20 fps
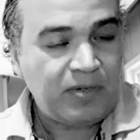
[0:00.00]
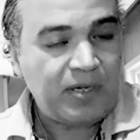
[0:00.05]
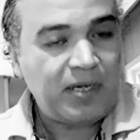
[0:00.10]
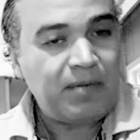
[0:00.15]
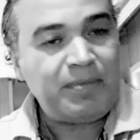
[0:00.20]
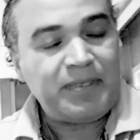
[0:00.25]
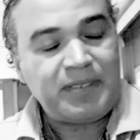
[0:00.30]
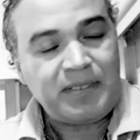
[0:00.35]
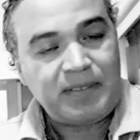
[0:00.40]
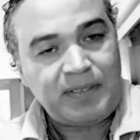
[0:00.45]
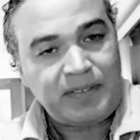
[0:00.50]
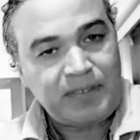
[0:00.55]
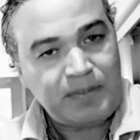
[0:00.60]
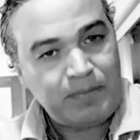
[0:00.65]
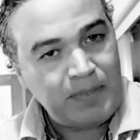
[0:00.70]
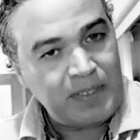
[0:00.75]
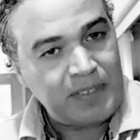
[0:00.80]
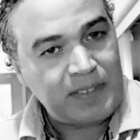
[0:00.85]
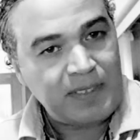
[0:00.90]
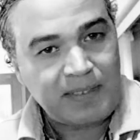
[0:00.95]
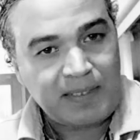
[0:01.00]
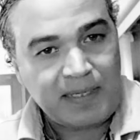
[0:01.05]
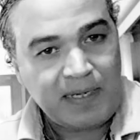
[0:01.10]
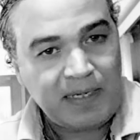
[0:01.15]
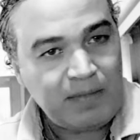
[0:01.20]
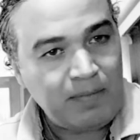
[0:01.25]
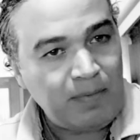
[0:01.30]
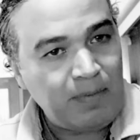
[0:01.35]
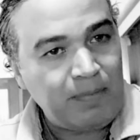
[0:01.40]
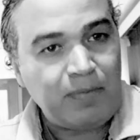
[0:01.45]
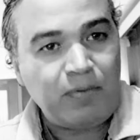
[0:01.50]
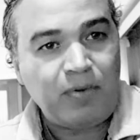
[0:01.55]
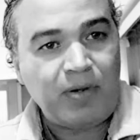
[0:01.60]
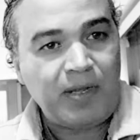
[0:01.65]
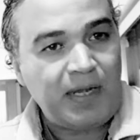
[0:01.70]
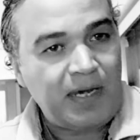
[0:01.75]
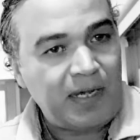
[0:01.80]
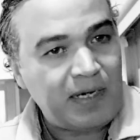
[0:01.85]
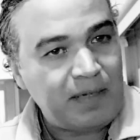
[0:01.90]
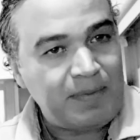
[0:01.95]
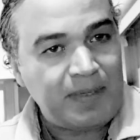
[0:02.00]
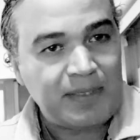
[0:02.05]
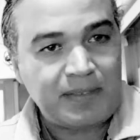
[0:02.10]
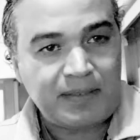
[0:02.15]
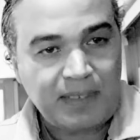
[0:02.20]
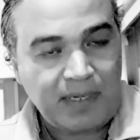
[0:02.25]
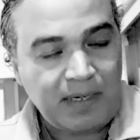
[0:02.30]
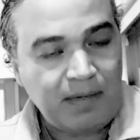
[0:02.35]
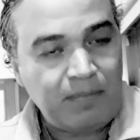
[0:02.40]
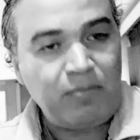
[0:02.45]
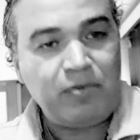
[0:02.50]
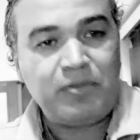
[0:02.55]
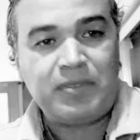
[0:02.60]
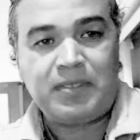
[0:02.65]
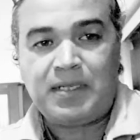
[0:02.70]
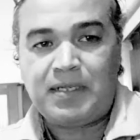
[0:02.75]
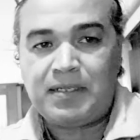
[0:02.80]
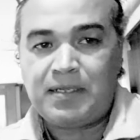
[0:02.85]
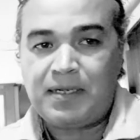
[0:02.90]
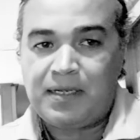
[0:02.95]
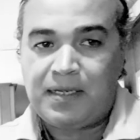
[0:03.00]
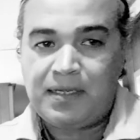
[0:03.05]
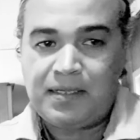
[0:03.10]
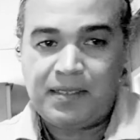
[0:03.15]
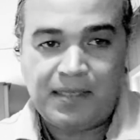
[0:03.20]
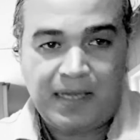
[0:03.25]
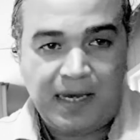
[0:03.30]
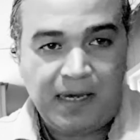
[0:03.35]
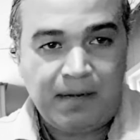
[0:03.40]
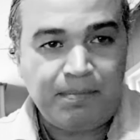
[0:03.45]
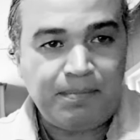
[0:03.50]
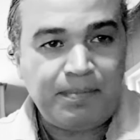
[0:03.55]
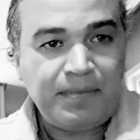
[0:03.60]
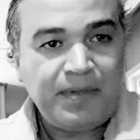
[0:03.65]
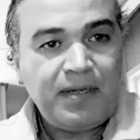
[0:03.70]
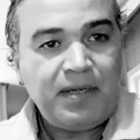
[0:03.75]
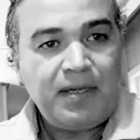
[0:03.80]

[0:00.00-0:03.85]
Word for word: واخا ما تعجبنيش هاد الكلمه باللغه العربيه التقمص لان العرب